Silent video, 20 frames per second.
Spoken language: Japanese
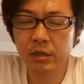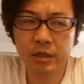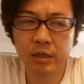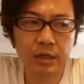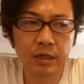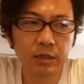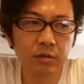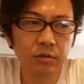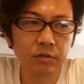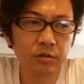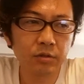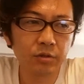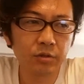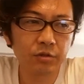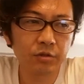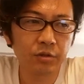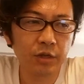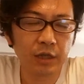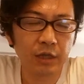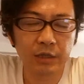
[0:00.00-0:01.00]
えーと、ちょろ
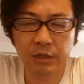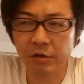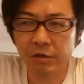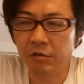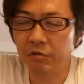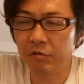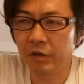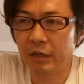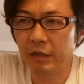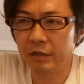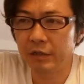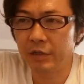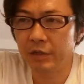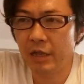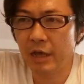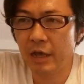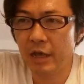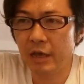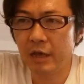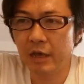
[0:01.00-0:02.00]
ちょろやってるようなです
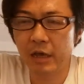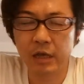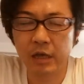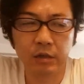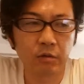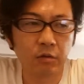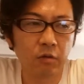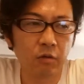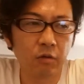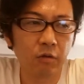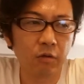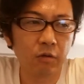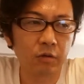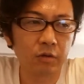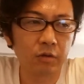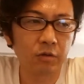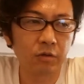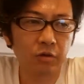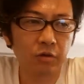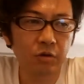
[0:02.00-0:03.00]
ね、えーと、
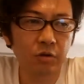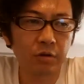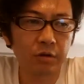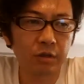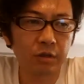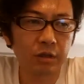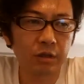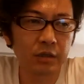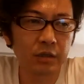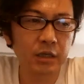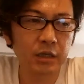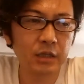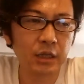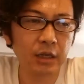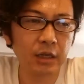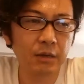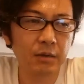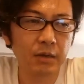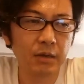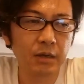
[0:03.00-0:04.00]
そういう小さ
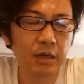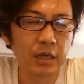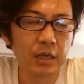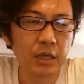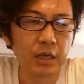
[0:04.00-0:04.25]
な、